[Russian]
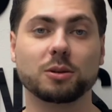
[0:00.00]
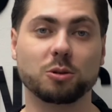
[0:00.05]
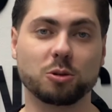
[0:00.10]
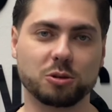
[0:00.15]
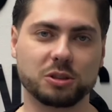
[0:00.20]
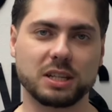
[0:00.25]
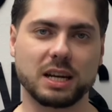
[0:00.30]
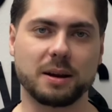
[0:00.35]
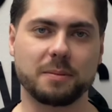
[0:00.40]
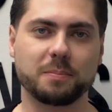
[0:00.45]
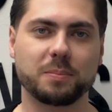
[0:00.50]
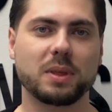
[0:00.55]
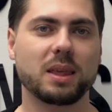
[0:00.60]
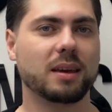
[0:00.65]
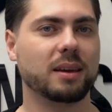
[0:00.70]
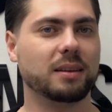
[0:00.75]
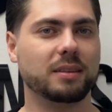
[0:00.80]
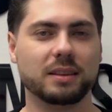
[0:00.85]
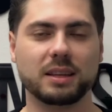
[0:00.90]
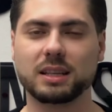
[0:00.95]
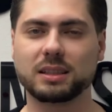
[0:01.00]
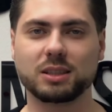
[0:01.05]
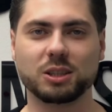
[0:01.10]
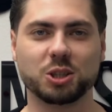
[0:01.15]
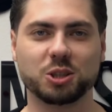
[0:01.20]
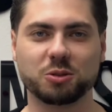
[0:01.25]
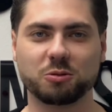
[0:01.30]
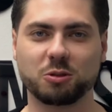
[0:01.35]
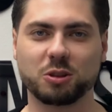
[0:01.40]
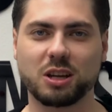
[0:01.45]
Друзья, нет
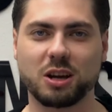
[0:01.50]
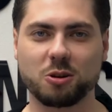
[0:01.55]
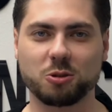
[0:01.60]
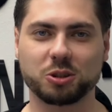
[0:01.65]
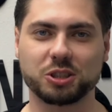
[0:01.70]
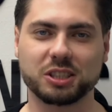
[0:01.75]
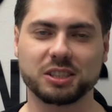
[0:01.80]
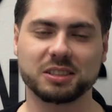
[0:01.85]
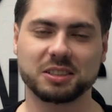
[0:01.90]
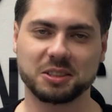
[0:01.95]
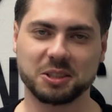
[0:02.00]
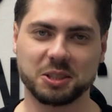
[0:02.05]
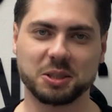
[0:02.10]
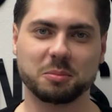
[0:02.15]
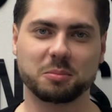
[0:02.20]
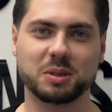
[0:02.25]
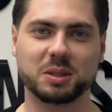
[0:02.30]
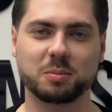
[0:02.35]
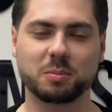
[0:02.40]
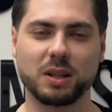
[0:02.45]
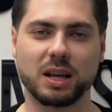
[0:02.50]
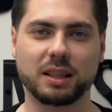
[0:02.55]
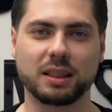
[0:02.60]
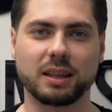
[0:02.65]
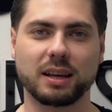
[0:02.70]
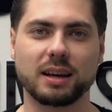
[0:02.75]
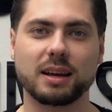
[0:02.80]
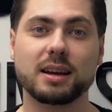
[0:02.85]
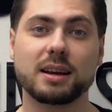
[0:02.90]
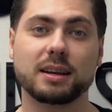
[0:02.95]
ничего дороже, чем
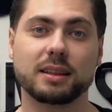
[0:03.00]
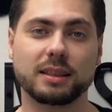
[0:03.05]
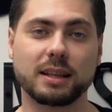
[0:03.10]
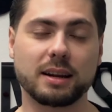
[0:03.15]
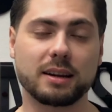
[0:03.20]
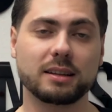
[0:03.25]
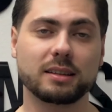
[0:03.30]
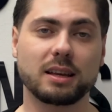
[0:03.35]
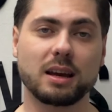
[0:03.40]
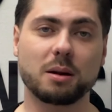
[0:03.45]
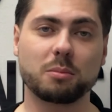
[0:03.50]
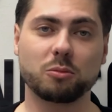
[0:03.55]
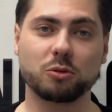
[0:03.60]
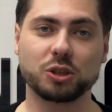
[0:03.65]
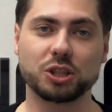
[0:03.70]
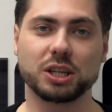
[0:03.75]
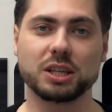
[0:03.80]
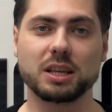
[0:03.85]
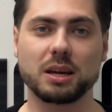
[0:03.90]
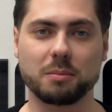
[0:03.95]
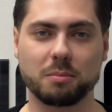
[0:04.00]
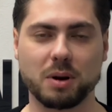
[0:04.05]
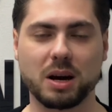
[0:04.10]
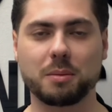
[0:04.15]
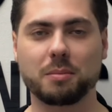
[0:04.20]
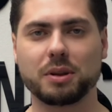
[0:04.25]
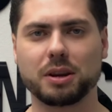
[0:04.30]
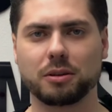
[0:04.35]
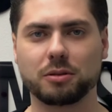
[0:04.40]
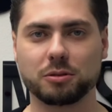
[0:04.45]
бесплатно. На рынке обучения
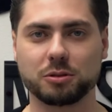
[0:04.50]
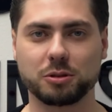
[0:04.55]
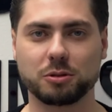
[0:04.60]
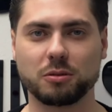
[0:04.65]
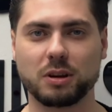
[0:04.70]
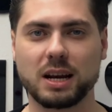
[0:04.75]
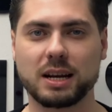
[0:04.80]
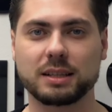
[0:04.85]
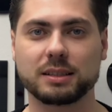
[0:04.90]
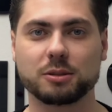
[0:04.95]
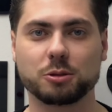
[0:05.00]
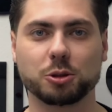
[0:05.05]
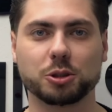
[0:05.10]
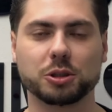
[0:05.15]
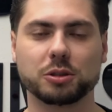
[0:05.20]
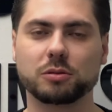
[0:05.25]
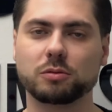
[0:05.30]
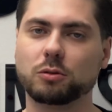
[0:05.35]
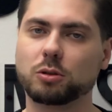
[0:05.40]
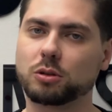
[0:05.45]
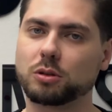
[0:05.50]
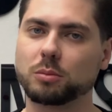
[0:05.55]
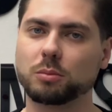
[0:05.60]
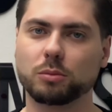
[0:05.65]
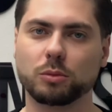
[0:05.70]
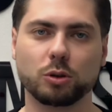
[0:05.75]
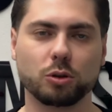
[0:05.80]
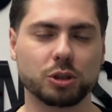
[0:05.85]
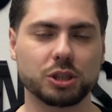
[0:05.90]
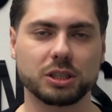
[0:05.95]
барберингу с нуля существует
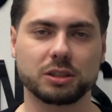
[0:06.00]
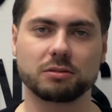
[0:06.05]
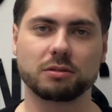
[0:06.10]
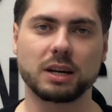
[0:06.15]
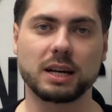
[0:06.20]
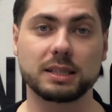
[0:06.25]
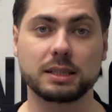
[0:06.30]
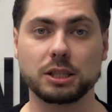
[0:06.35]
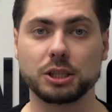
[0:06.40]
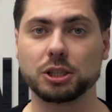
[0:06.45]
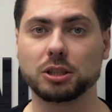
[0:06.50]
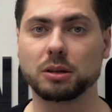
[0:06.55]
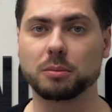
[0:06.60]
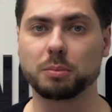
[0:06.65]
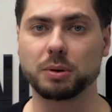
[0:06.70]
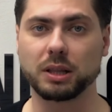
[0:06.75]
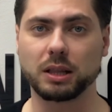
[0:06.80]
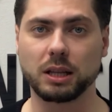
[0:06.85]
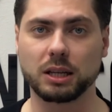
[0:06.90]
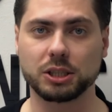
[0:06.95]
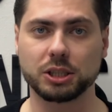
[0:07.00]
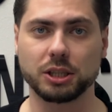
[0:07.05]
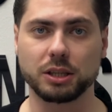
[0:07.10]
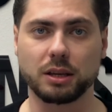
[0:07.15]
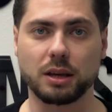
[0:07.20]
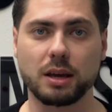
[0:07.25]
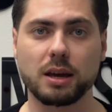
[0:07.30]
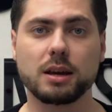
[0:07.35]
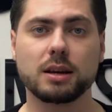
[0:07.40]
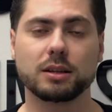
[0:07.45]
множество различных
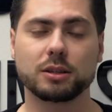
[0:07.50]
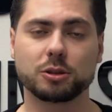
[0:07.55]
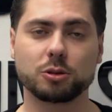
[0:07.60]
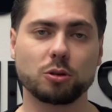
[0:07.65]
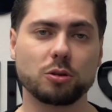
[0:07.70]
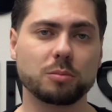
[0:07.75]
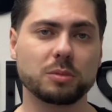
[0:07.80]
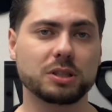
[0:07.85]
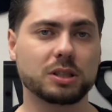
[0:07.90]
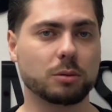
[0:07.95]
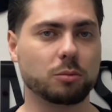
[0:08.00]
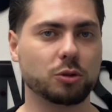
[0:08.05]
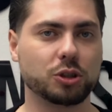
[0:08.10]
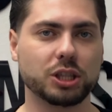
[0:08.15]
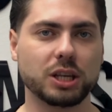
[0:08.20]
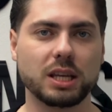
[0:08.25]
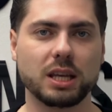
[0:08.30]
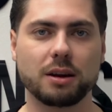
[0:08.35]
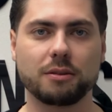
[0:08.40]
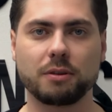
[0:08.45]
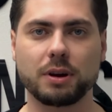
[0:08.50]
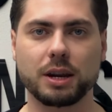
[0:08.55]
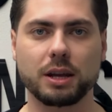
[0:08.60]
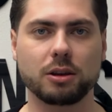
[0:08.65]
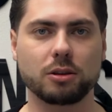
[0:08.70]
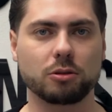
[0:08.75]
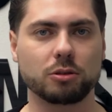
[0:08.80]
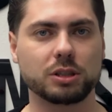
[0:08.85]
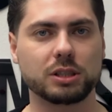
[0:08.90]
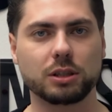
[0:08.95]
предложений. Стоимость обучения
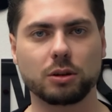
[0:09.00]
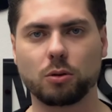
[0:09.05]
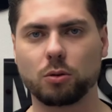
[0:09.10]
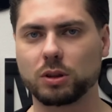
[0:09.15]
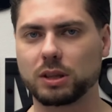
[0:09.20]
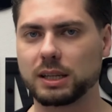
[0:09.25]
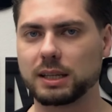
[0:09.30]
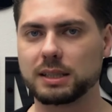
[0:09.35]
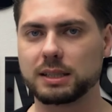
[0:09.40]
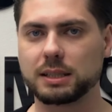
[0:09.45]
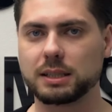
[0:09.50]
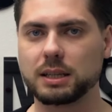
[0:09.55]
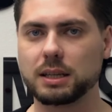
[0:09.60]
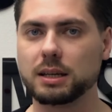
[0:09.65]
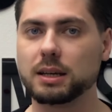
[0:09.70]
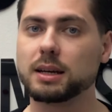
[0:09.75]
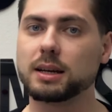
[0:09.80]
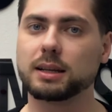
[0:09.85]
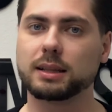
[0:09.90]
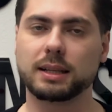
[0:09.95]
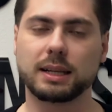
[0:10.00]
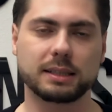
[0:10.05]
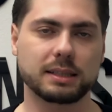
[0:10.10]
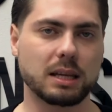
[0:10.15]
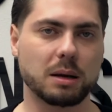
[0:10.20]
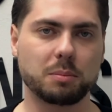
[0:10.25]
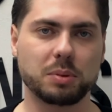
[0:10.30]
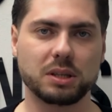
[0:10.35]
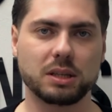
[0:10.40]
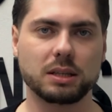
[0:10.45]
варьируется от 30 до
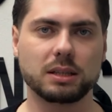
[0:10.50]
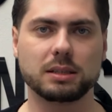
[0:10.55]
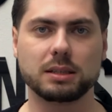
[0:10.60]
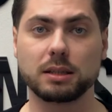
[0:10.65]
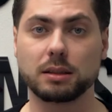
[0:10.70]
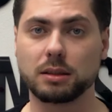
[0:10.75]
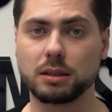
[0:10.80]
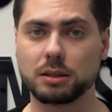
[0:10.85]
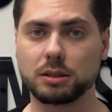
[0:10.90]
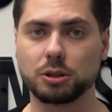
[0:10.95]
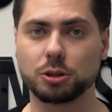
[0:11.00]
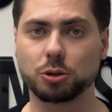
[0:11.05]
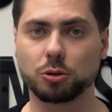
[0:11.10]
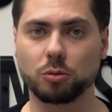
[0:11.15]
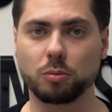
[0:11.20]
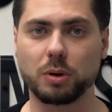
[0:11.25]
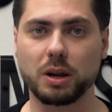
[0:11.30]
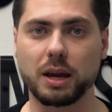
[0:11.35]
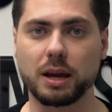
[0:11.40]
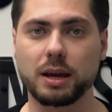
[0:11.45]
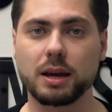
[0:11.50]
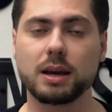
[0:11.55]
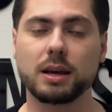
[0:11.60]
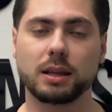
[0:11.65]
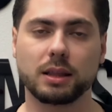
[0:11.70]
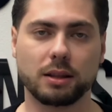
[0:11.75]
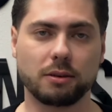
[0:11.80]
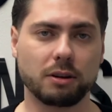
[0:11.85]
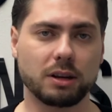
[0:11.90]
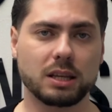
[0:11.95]
150 тысяч рублей.
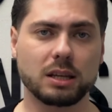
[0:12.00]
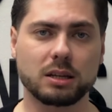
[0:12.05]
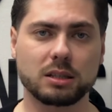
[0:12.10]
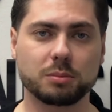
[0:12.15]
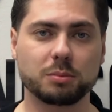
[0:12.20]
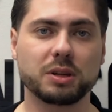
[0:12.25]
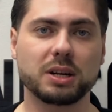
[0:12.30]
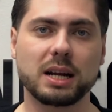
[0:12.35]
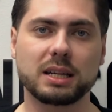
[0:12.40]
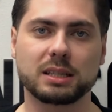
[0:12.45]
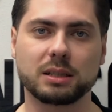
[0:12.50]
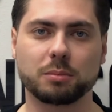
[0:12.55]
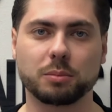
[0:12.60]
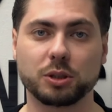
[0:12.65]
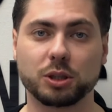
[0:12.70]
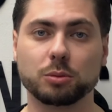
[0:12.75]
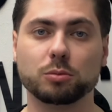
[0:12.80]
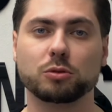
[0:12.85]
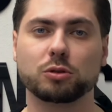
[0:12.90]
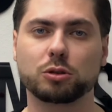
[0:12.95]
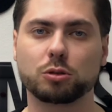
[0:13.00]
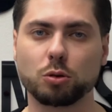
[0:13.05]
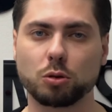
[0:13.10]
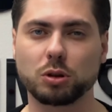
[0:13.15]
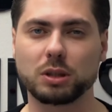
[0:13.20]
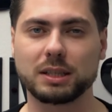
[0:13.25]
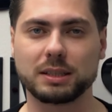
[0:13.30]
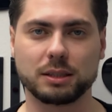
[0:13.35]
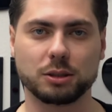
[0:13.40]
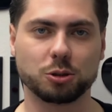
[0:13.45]
Давайте разбираться, почему 100
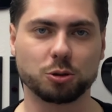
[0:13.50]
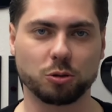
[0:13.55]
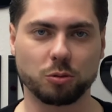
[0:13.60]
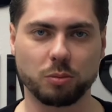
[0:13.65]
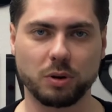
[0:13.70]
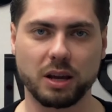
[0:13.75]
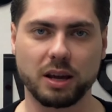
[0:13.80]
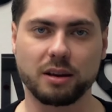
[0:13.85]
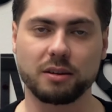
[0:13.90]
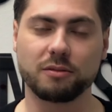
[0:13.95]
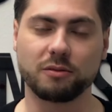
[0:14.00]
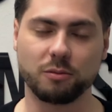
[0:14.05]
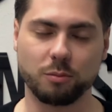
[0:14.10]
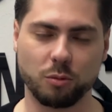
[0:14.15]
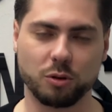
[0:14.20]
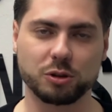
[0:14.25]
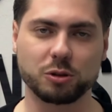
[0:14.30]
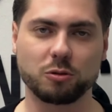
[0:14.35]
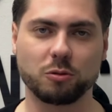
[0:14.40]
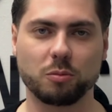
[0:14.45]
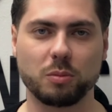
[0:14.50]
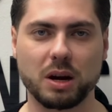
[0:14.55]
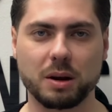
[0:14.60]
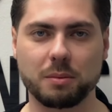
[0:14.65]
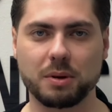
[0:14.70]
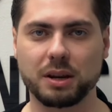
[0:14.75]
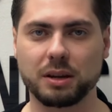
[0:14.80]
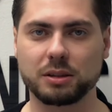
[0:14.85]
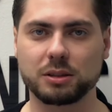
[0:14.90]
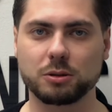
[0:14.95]
тысяч рублей в Moscow
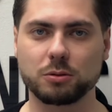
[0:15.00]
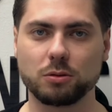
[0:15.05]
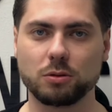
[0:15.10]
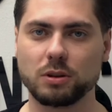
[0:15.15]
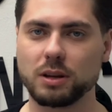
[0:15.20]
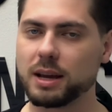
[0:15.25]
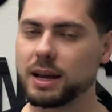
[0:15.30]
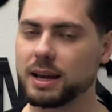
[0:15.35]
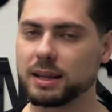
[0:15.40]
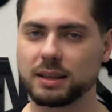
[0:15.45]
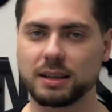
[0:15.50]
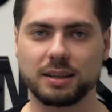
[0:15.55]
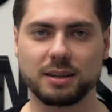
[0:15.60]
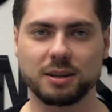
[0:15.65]
Barbering School – это